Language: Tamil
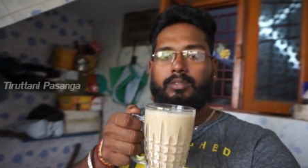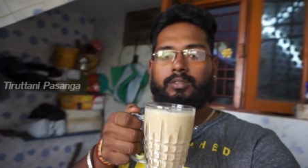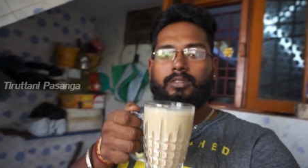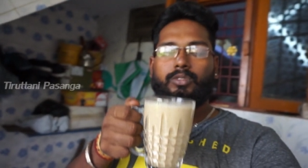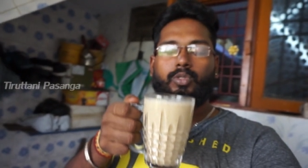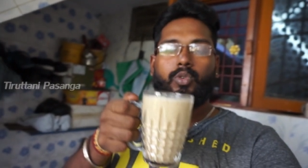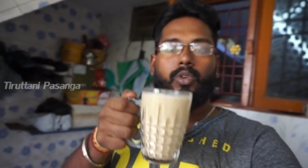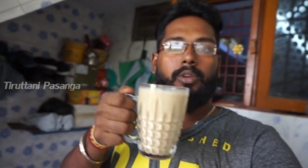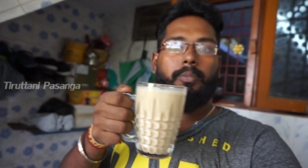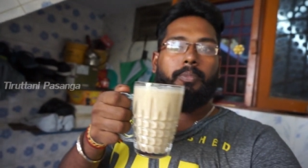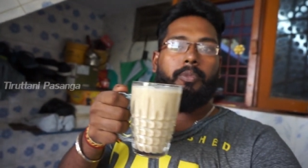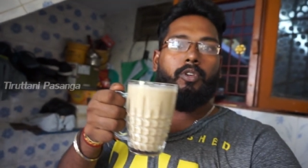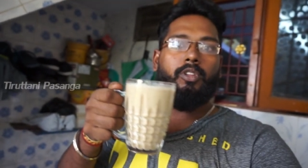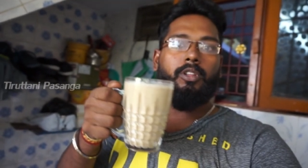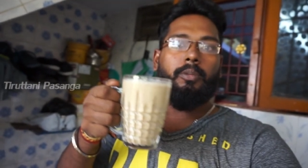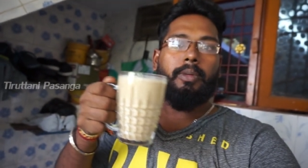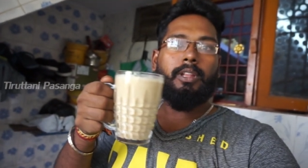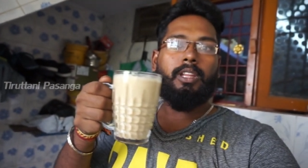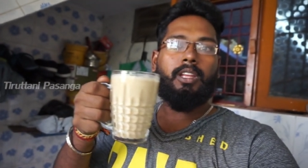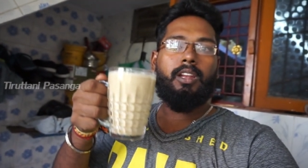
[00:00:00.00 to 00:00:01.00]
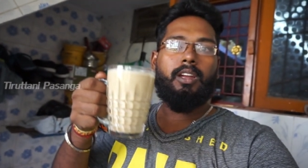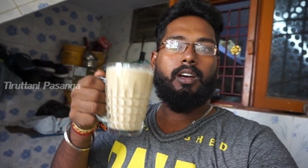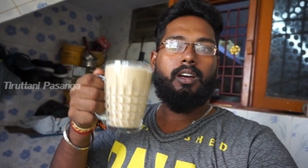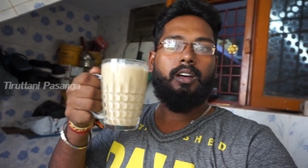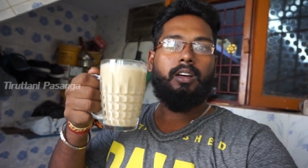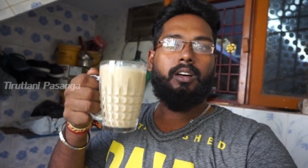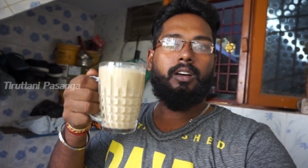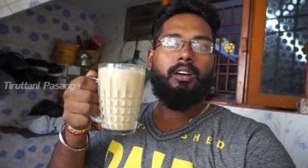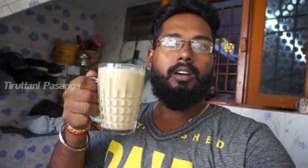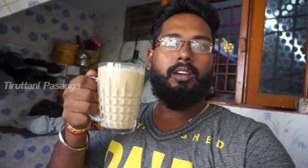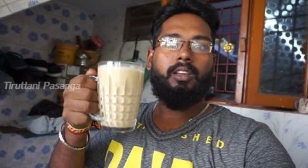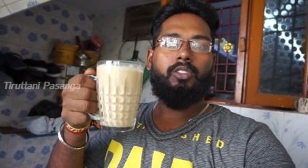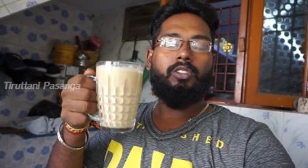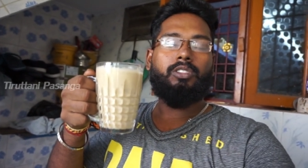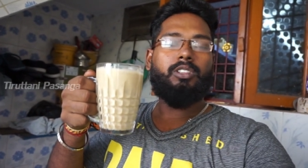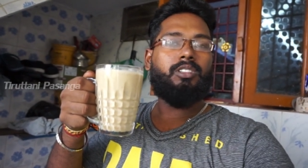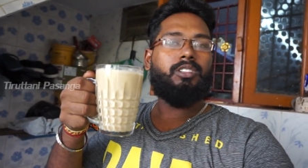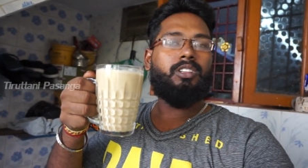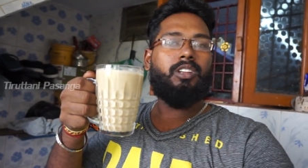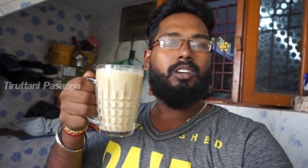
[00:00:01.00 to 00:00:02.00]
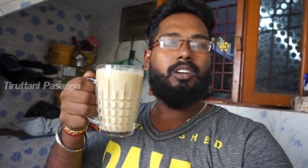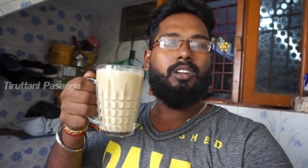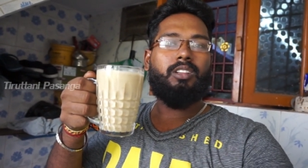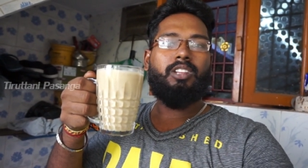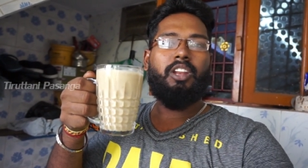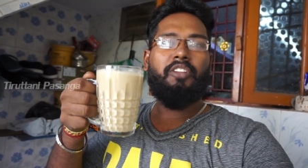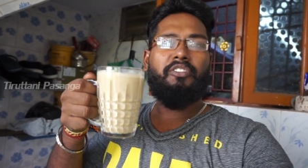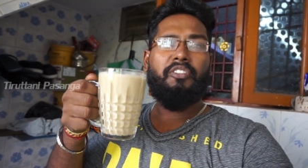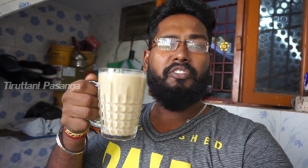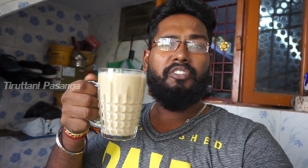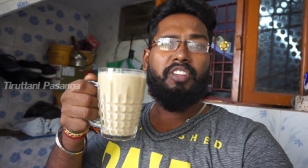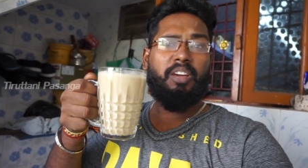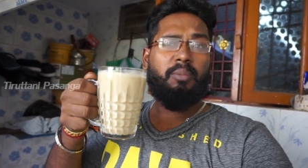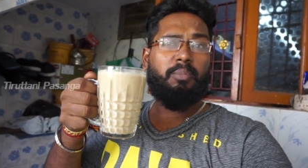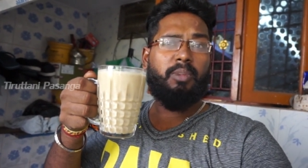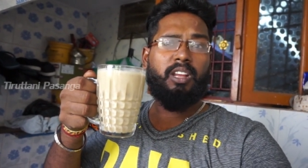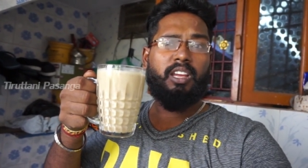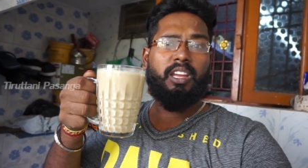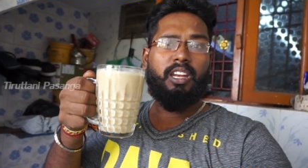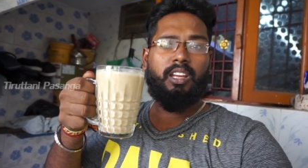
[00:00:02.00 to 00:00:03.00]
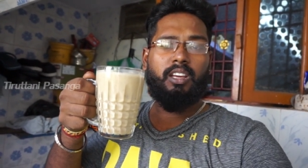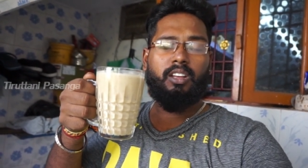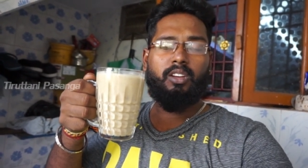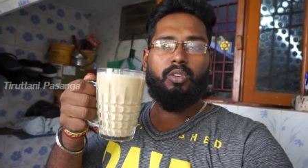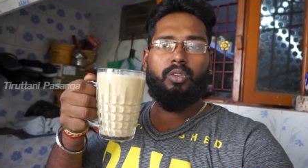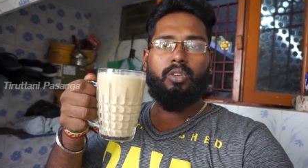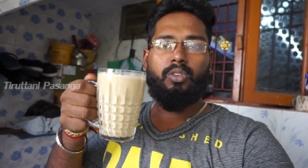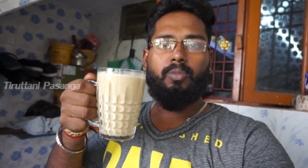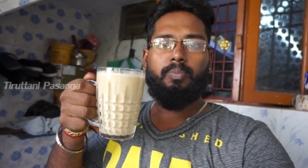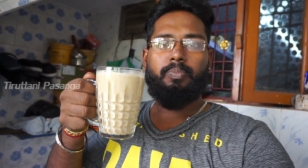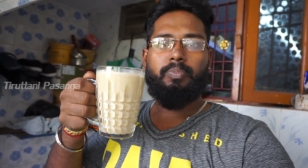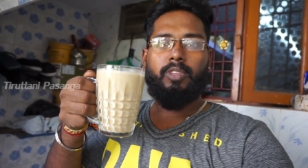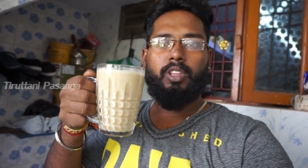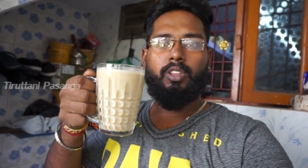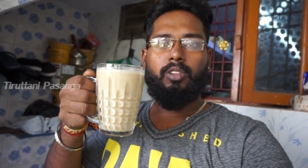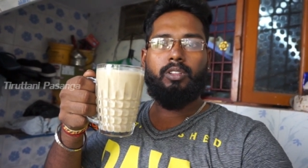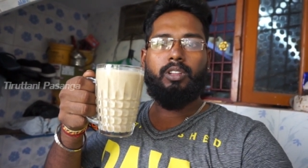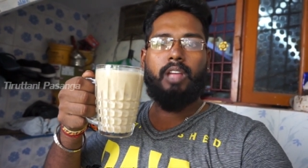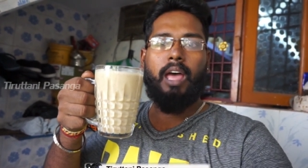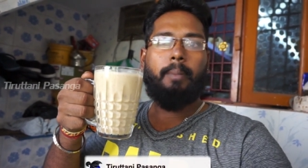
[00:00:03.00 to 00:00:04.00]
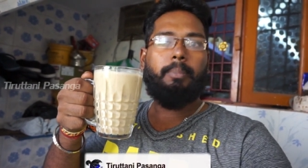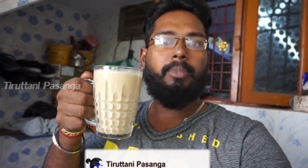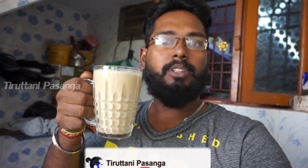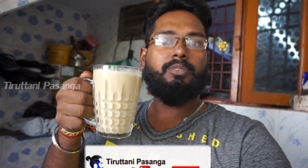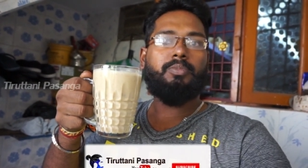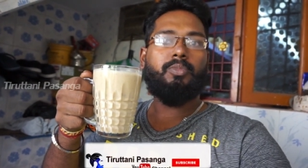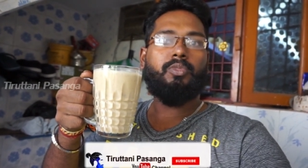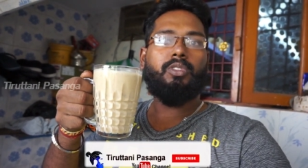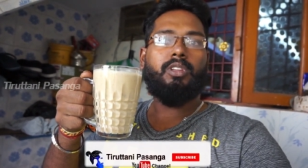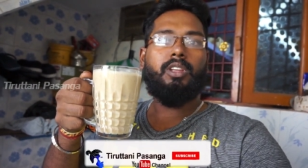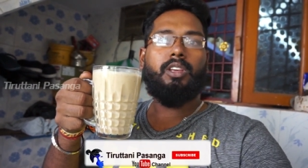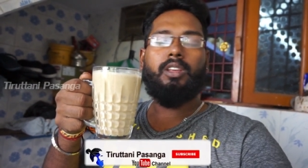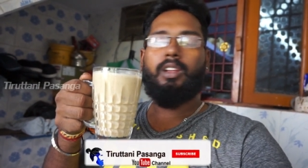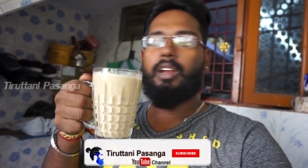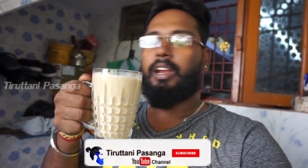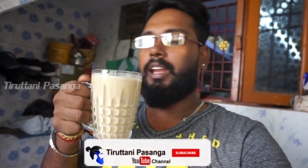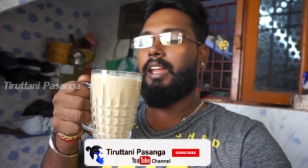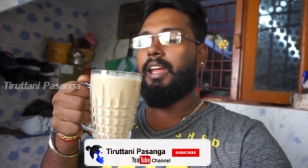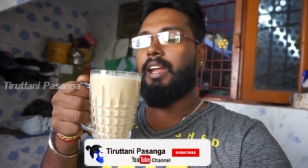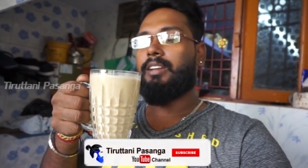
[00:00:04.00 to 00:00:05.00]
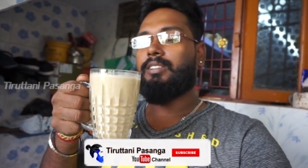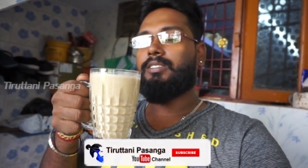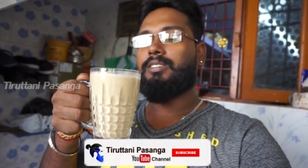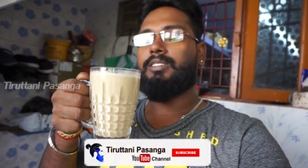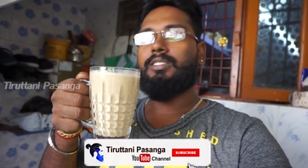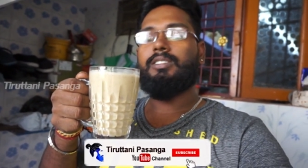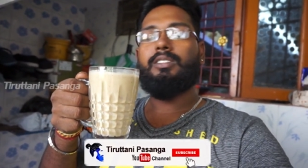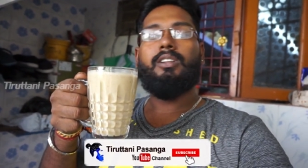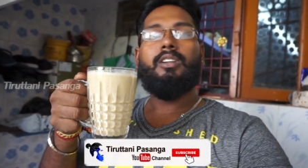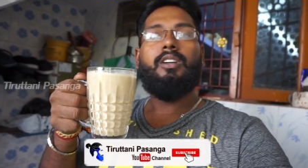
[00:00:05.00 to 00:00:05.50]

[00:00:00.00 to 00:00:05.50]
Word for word: ஸோ இப்போ வந்து பார்த்தீங்கன்னா இது வந்து த்ரீ ஃபிஃப்டி எம்எல் கிட்டே இருக்கும் இது வந்து ஆப்பிள் ஸ்மூத்தி ரெடி ஆயிடுச்சு